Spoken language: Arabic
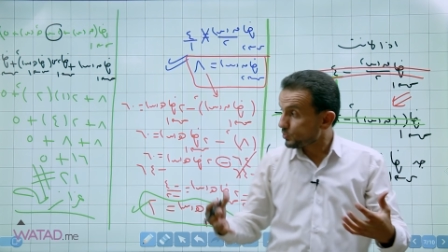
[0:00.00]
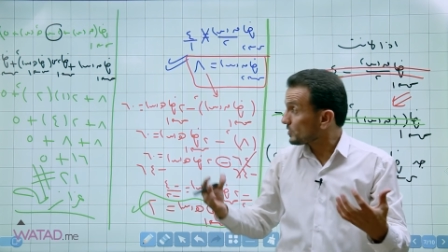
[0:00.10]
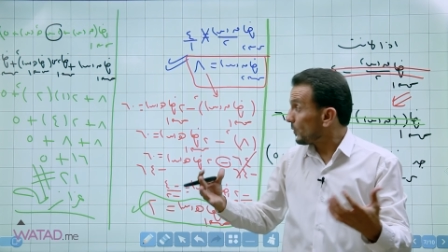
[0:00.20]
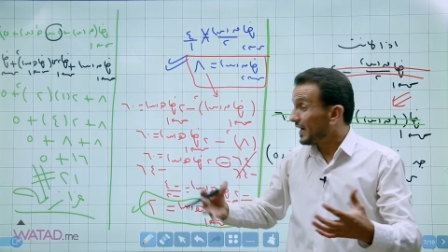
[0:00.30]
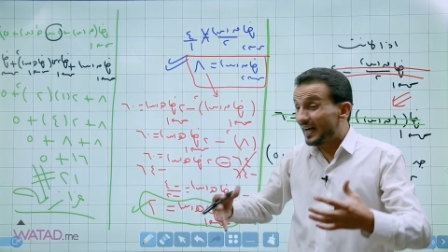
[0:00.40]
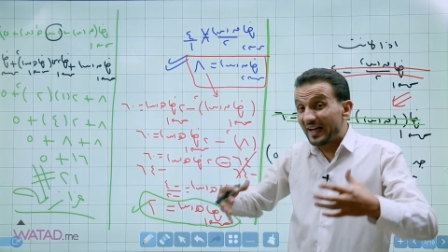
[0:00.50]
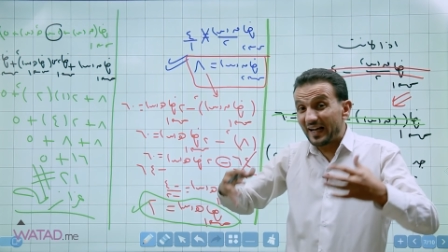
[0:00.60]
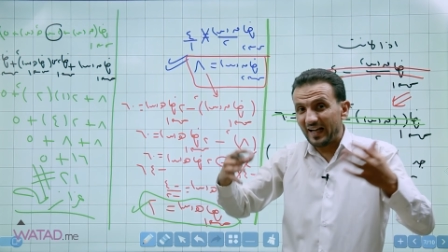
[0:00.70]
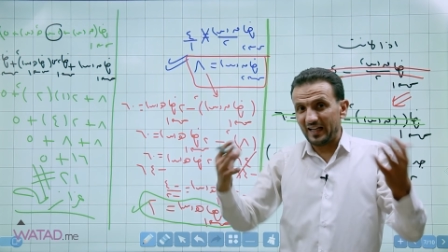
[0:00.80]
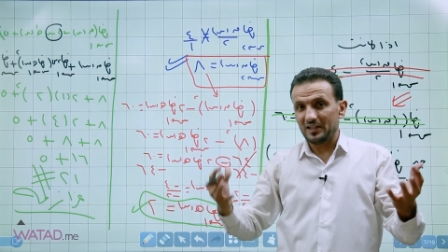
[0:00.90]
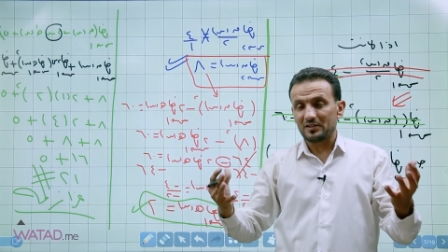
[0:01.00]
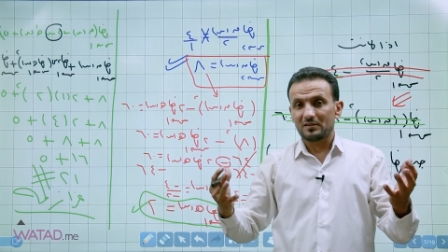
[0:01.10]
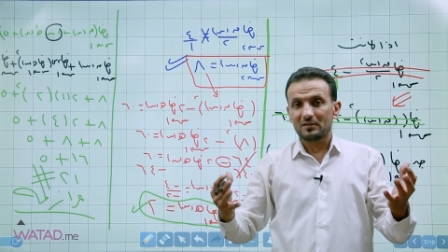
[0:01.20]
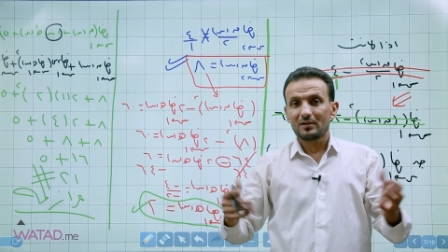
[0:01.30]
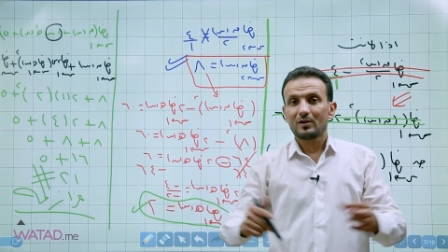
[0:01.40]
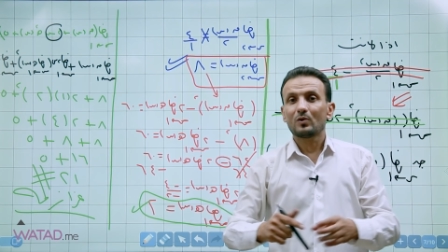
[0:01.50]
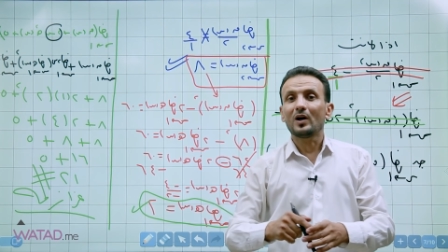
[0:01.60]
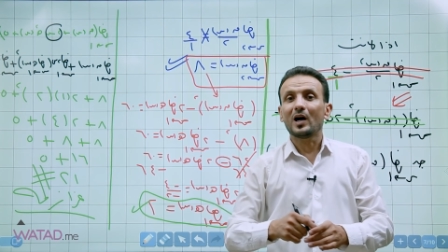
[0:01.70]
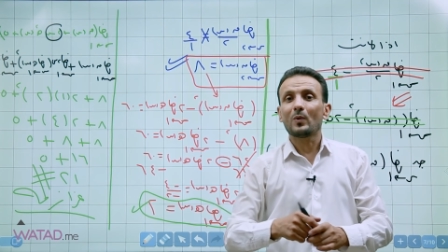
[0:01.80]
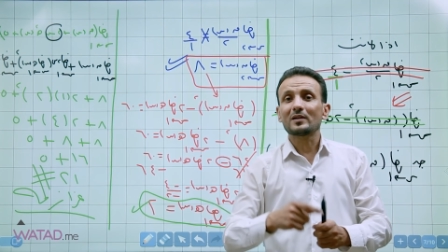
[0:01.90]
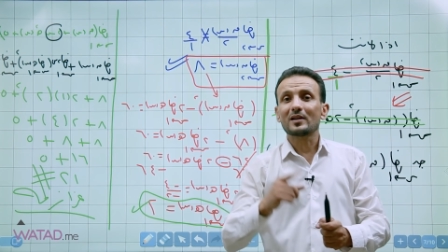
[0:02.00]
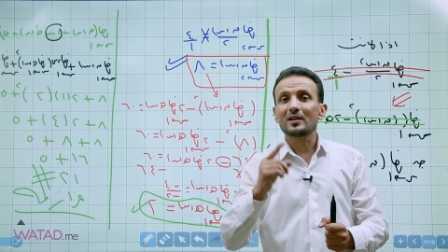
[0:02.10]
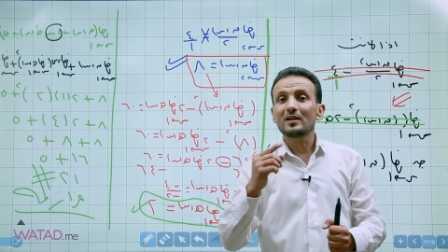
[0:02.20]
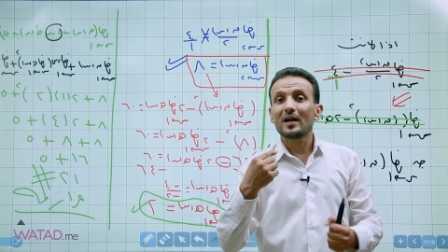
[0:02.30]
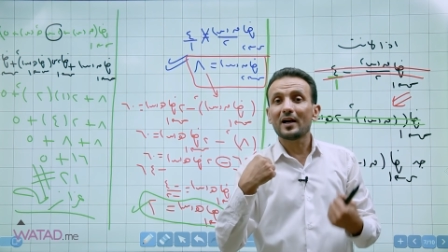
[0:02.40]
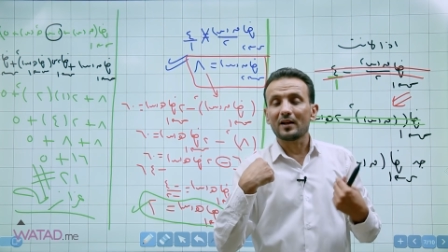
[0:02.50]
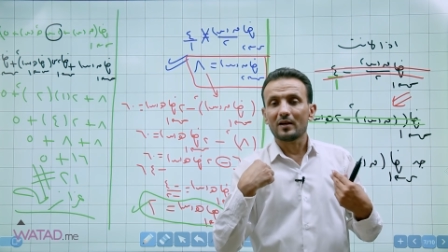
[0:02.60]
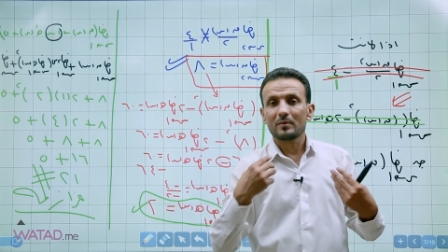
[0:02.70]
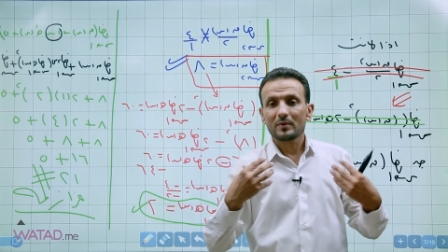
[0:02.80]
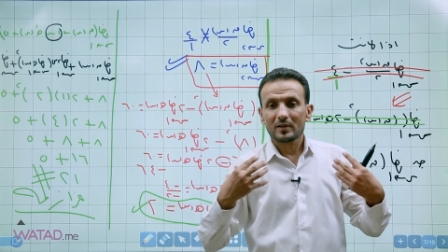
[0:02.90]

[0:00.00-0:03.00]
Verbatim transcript: مستواها عالي وحاولت أني أنا